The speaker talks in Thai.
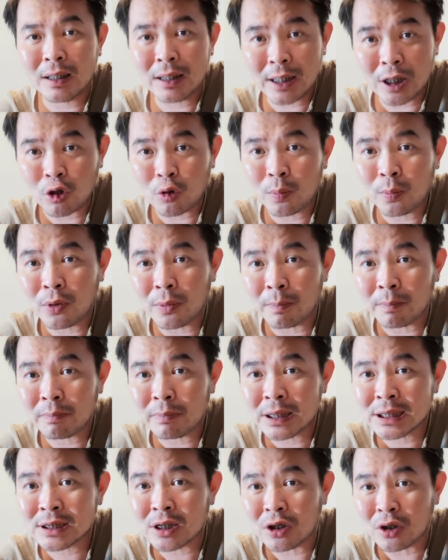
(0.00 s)
เดี๋ยวผม
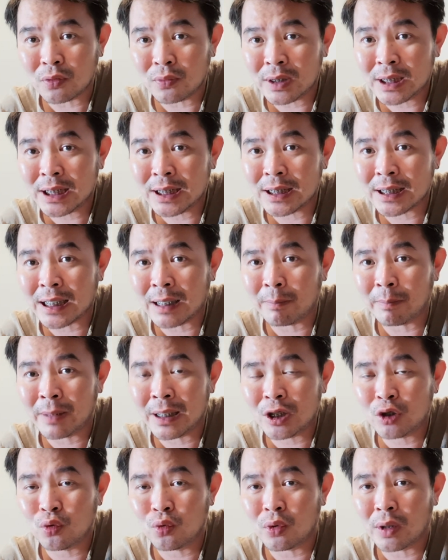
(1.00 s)
ไปสอนวิธีทำ
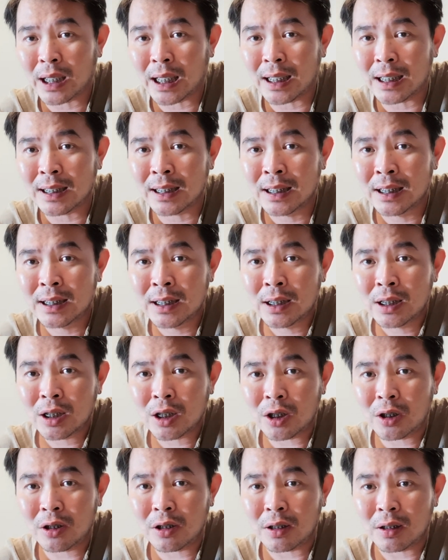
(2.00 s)
ให้ดูกัน
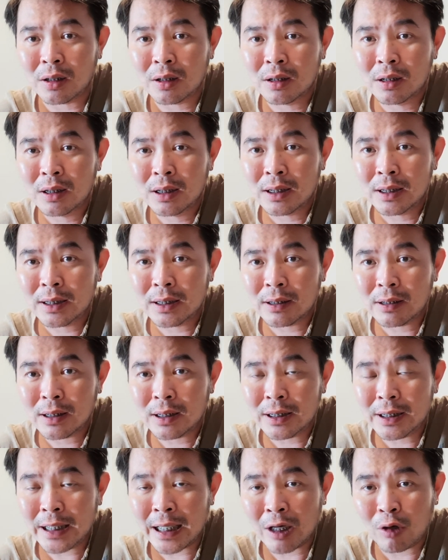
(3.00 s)
ก็
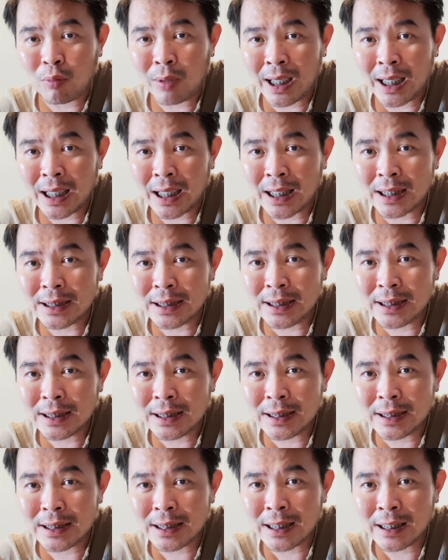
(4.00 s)
อย่าว่างั้นงี้
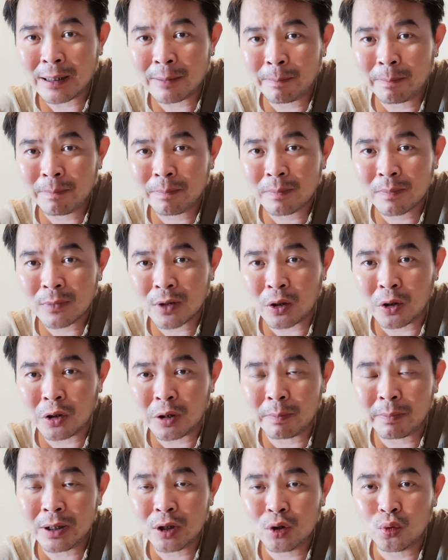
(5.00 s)
เลยนะครับ ก่อ
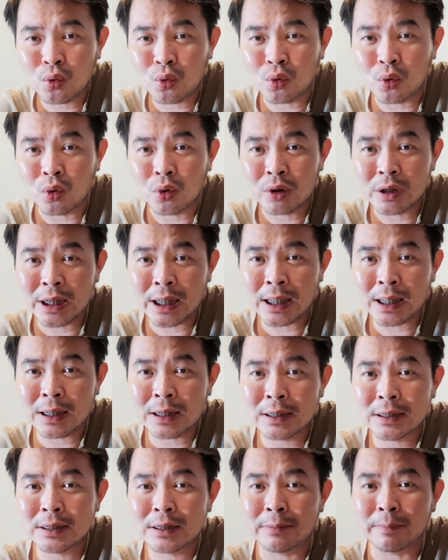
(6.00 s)
นไปดูอย่า
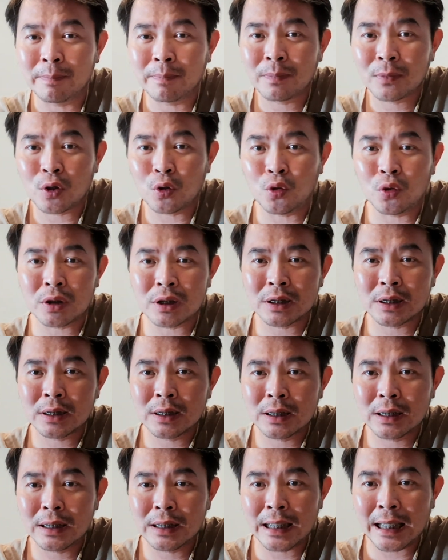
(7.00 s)
ลืมกด
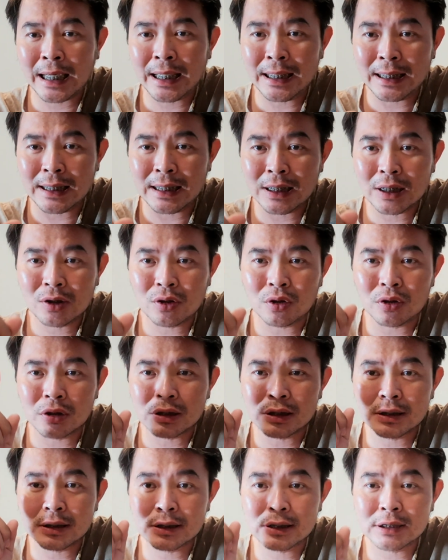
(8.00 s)
ไลค์ กด